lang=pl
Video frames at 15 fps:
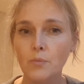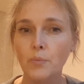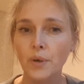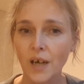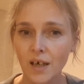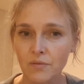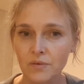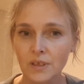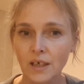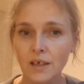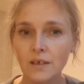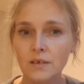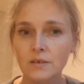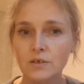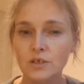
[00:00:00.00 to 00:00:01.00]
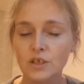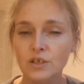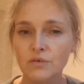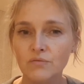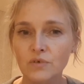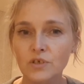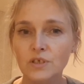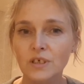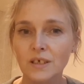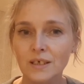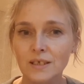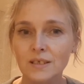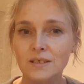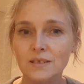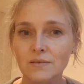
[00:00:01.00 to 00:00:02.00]
Prawda rzeczywiście
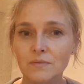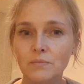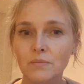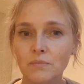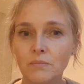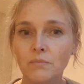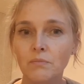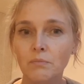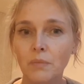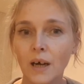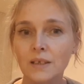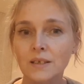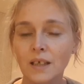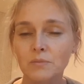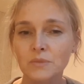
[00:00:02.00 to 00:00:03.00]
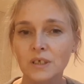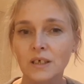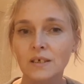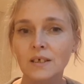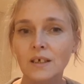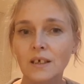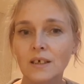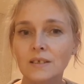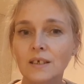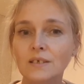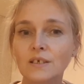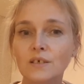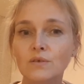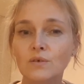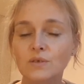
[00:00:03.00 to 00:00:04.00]
jest, ma dla mnie ten
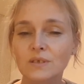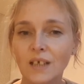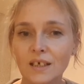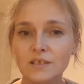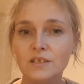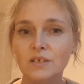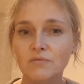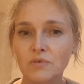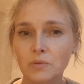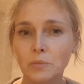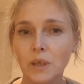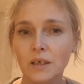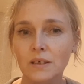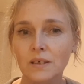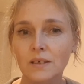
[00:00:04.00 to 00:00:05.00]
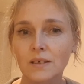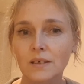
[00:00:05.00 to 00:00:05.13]
jednoznaczny wymiar.